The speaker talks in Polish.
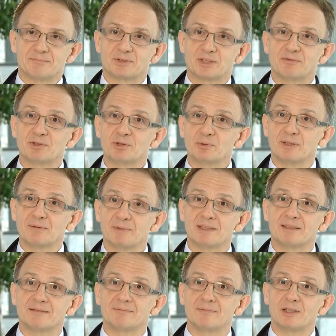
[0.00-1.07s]

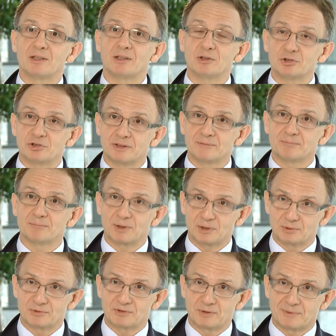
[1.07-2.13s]
Przewidujemy osiem
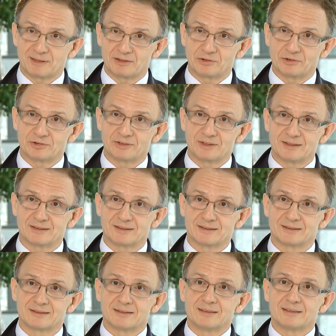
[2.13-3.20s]
bloków tematycznych,
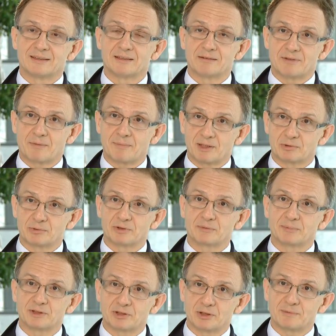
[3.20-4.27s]
w ramach
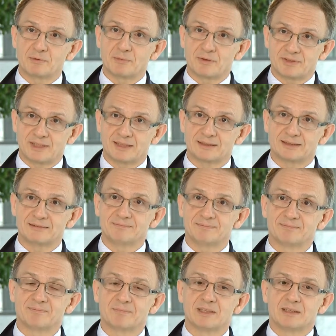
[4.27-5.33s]
których będziemy omawiali
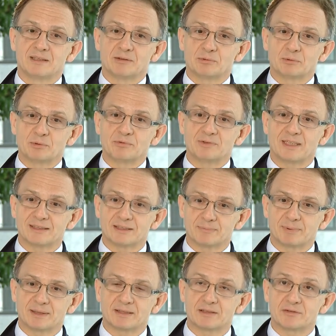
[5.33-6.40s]
główne
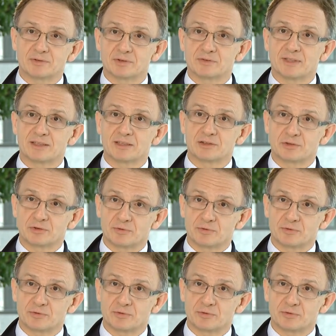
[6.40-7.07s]
aspekty związane z